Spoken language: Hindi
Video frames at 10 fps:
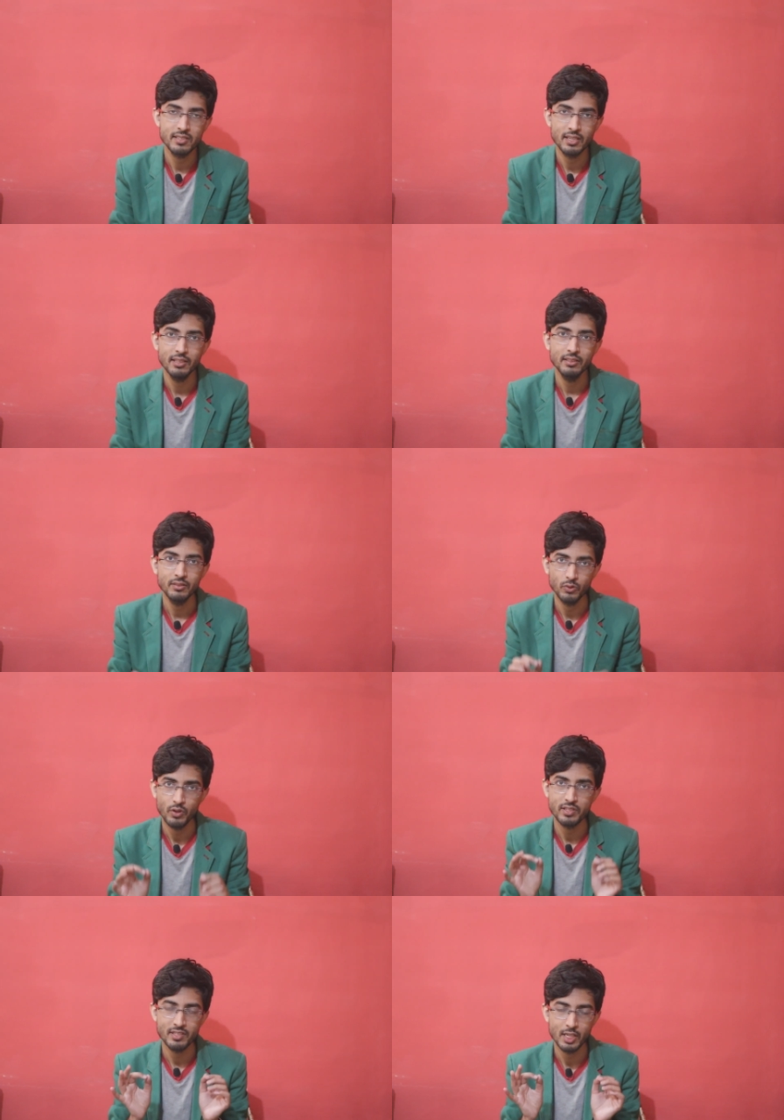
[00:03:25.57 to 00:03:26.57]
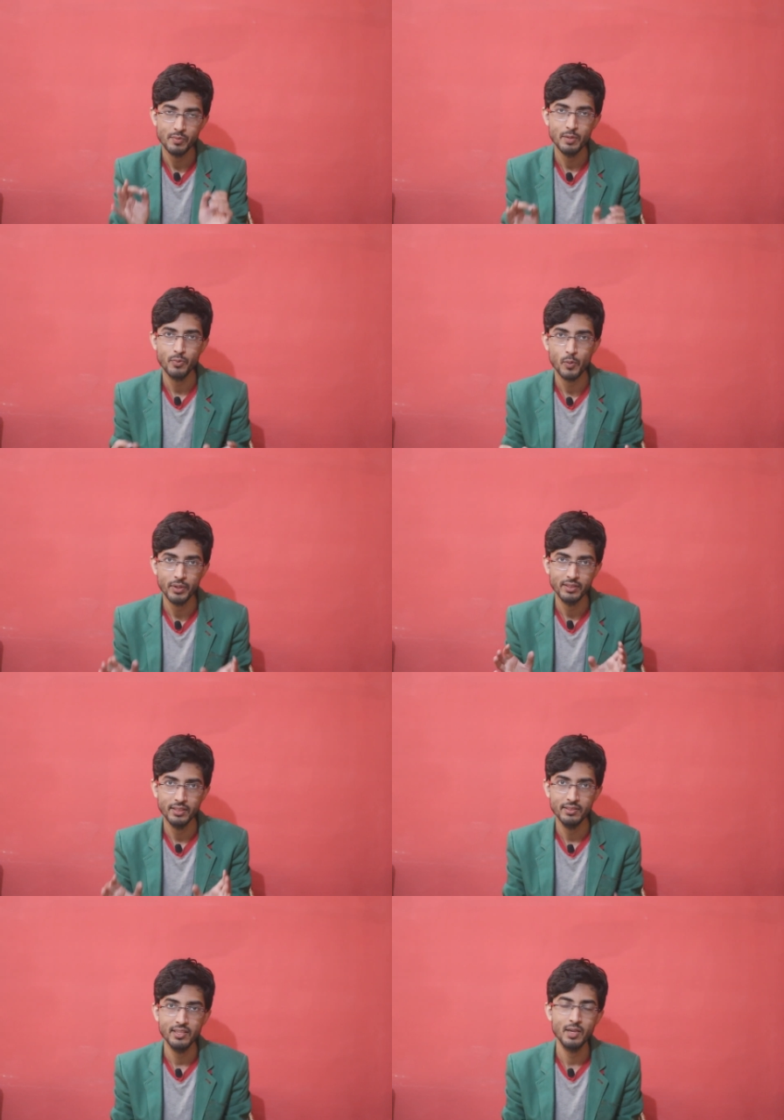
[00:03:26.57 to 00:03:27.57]
से जल्द उन्होंने स्टेटमेंट प्रॉपर
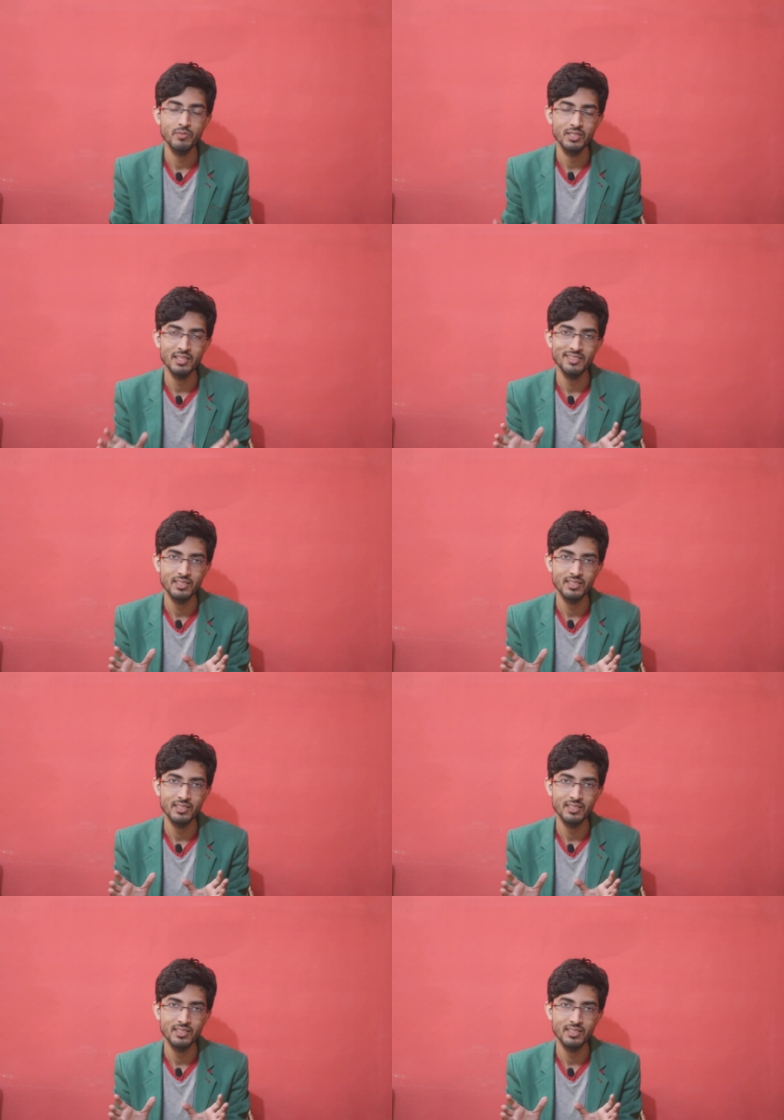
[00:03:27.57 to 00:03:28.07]
दे दिए कि हम जल्द